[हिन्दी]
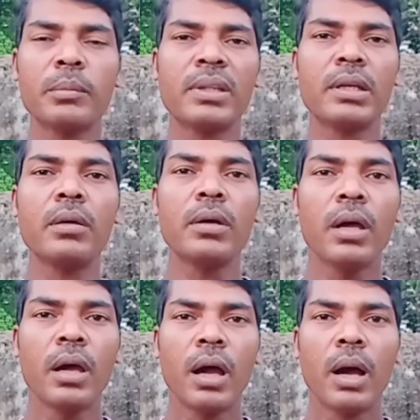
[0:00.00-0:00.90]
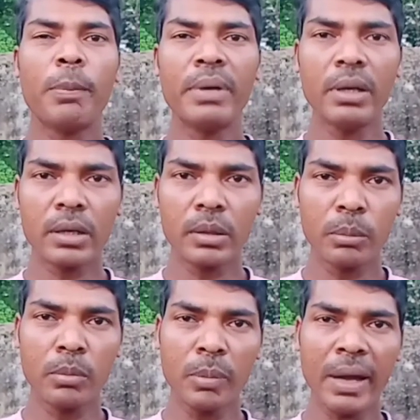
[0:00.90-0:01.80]
मतलब अपने
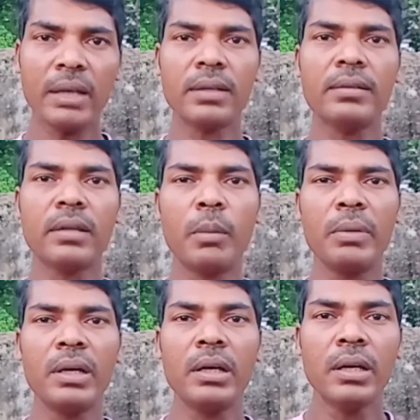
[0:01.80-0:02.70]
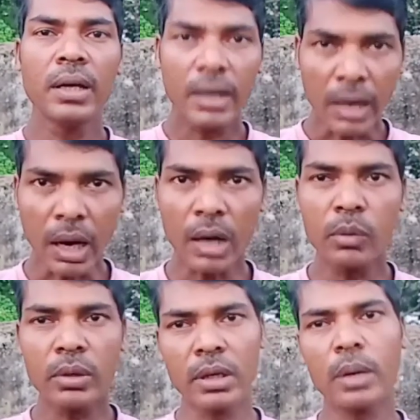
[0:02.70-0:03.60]
मोबाइल के सामने खाड़
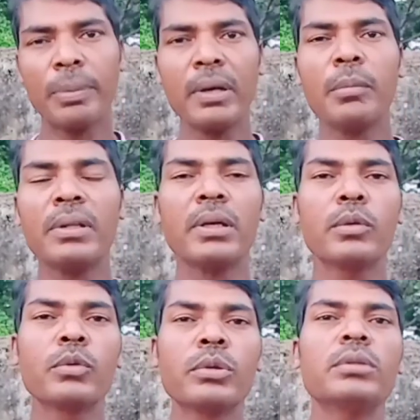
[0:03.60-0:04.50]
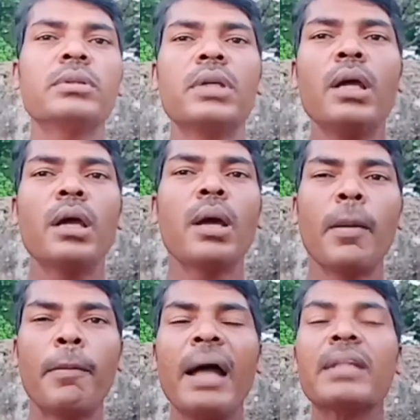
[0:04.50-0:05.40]
होकर अपने मतलब दोस्तों से
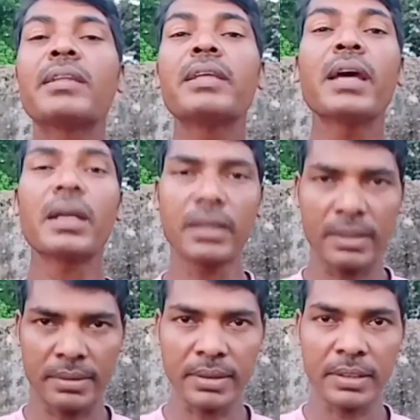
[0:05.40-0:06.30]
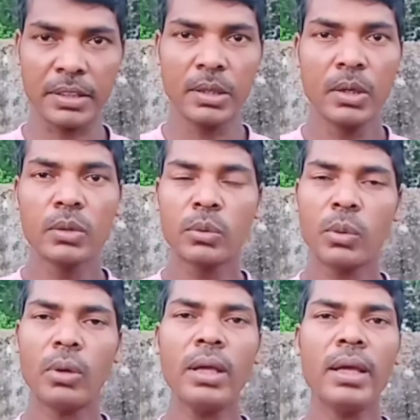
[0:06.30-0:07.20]
बात शेयर कर सकते हैं
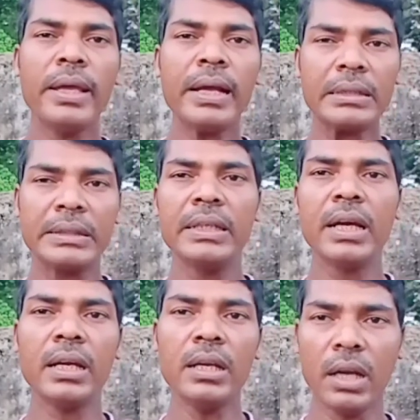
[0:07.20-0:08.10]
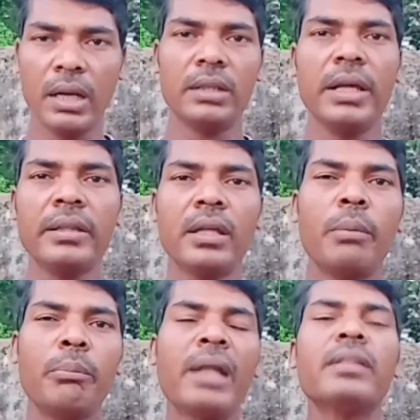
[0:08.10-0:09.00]
तो ये एक शेयर ही है जैसे
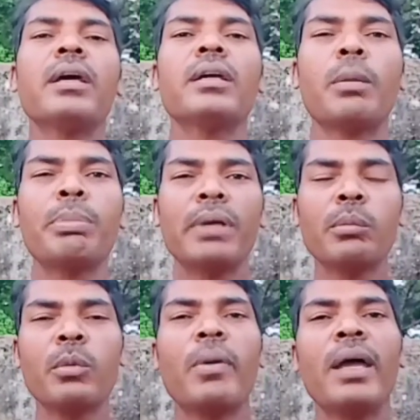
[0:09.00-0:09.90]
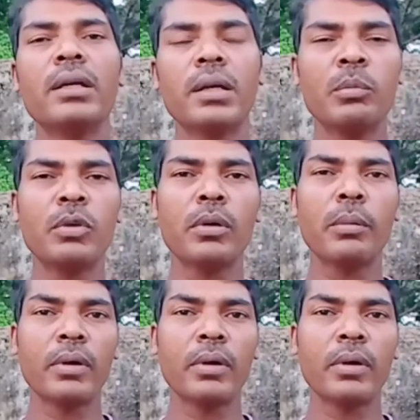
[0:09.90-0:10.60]
हम मानते हैं कि अपने मोबाइल कैमरों को